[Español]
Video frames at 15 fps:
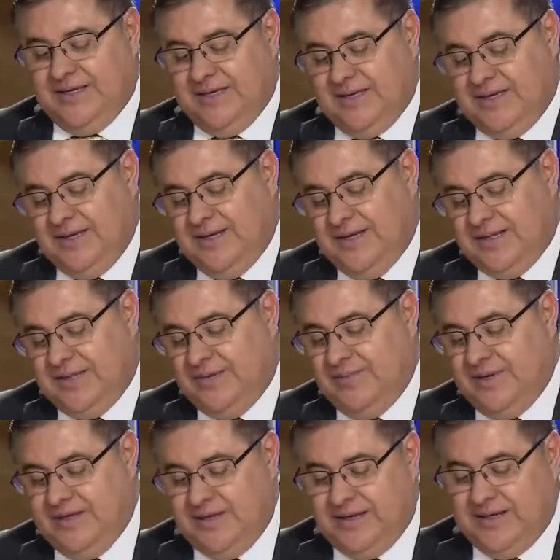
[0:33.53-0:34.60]
aquí en el
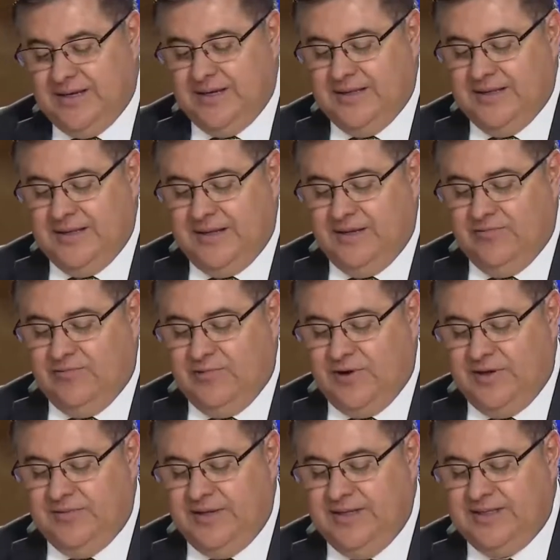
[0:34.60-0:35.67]
tema del,
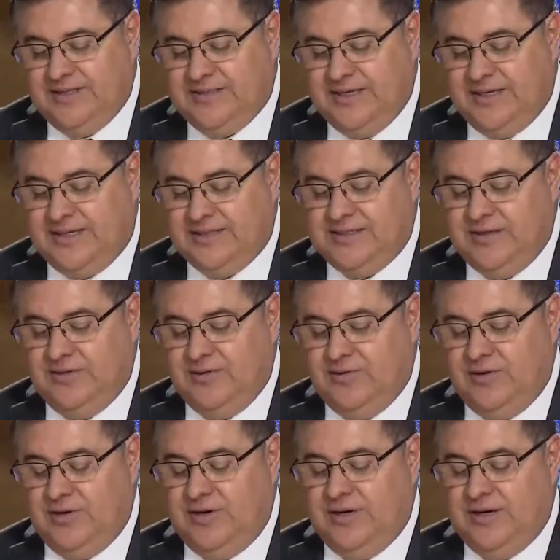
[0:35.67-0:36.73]
Infonavit se recibió
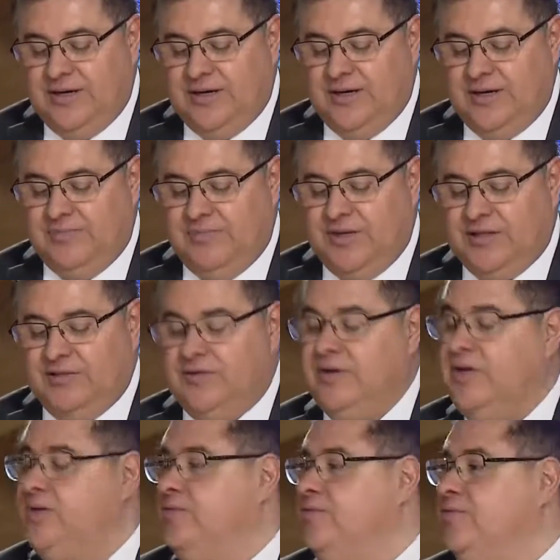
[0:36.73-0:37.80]
el
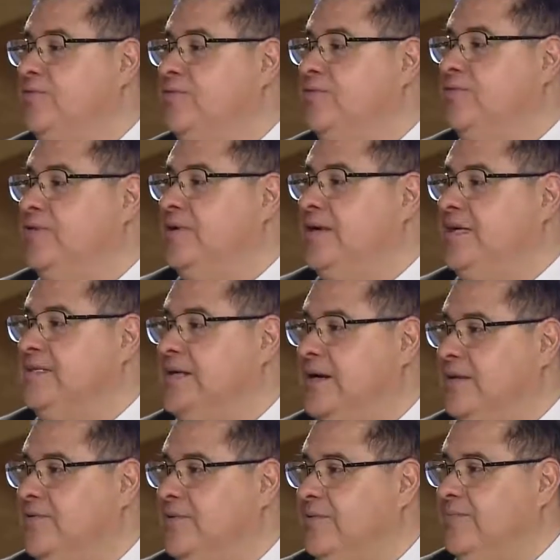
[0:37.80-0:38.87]
patronato con un
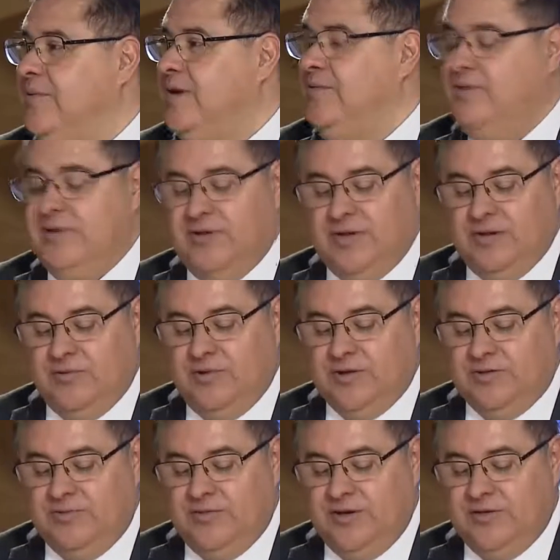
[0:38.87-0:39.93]
rezago de pago de
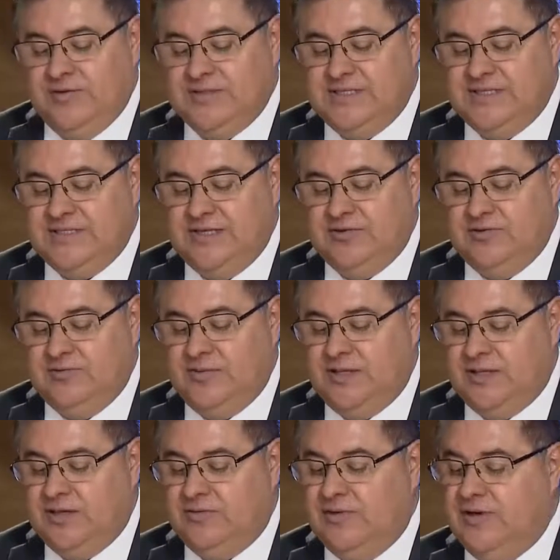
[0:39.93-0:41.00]
4.329.000
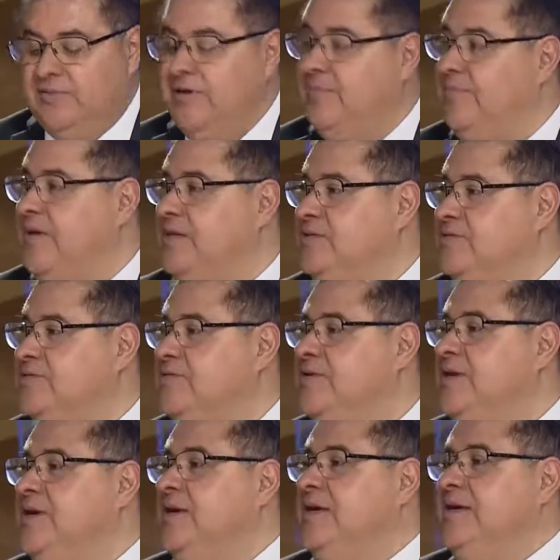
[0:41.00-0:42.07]
pesos. mil pesos.
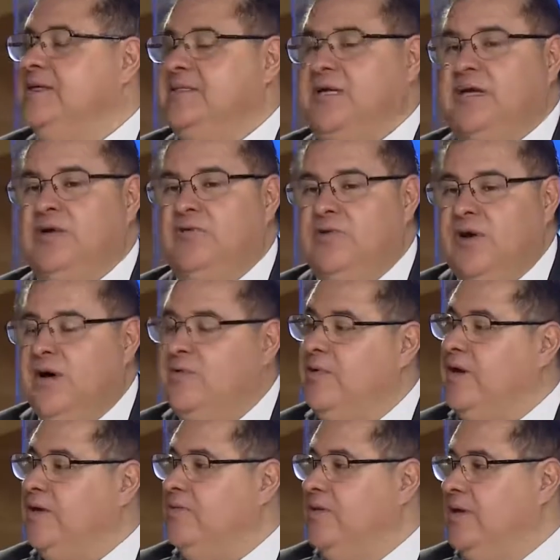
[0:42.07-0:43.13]
Se llegó a un
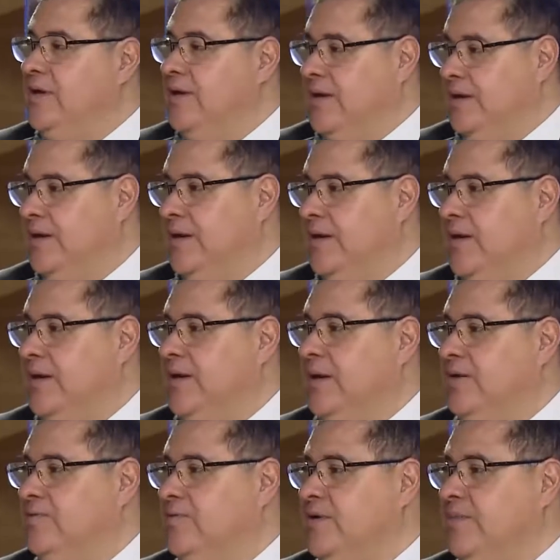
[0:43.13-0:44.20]
acuerdo, el,
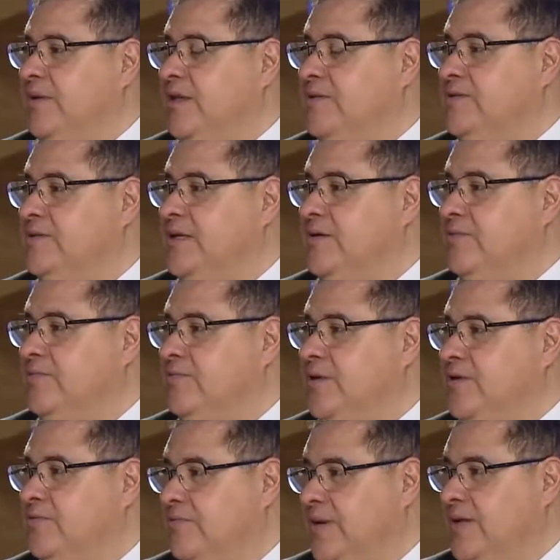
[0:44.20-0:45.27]
ayuntamiento ha estado
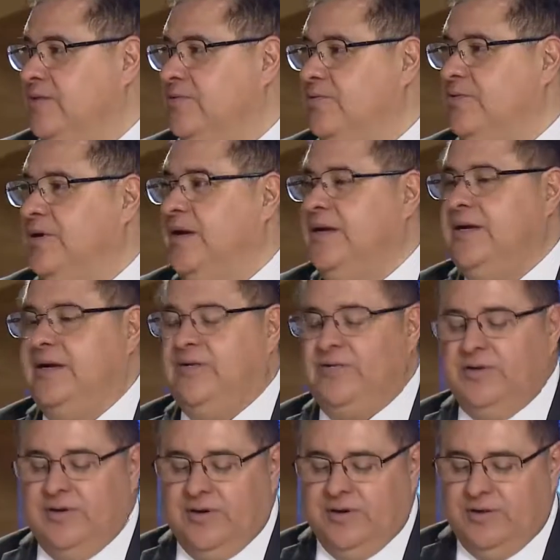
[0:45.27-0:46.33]
coadyuvando con, la,
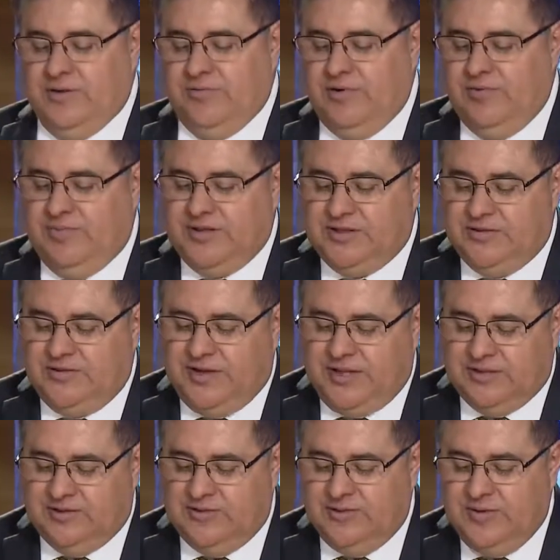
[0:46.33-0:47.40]
el nuevo
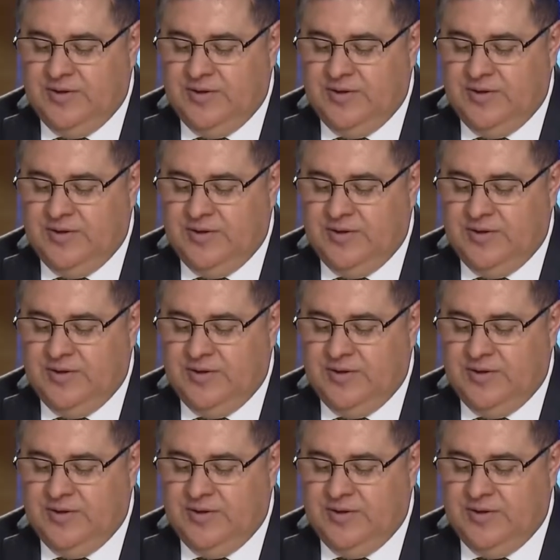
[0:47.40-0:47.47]
patronato.